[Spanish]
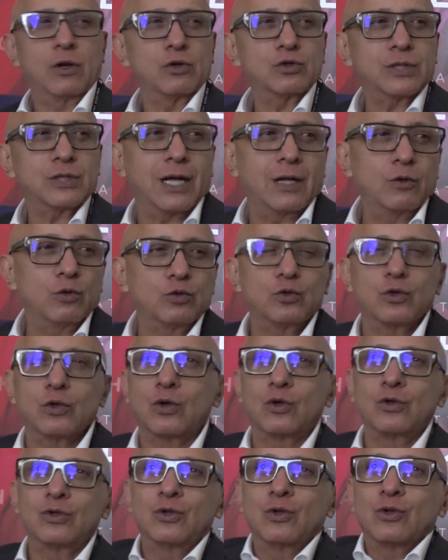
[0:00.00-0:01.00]
los
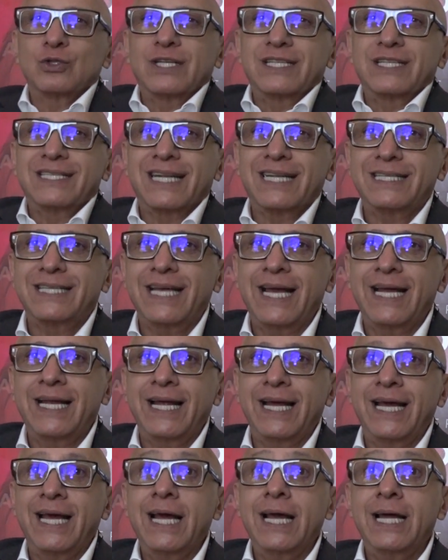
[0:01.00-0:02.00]
adultos nos
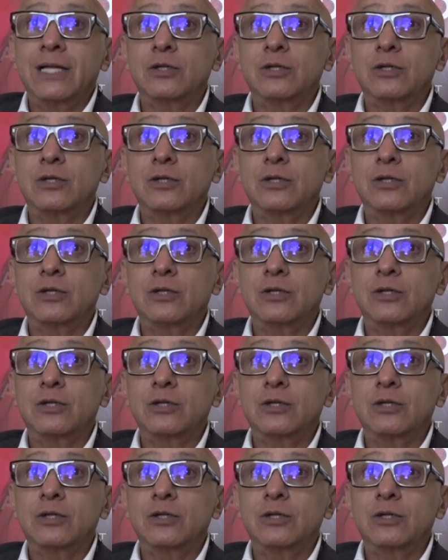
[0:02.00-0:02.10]
entretiene.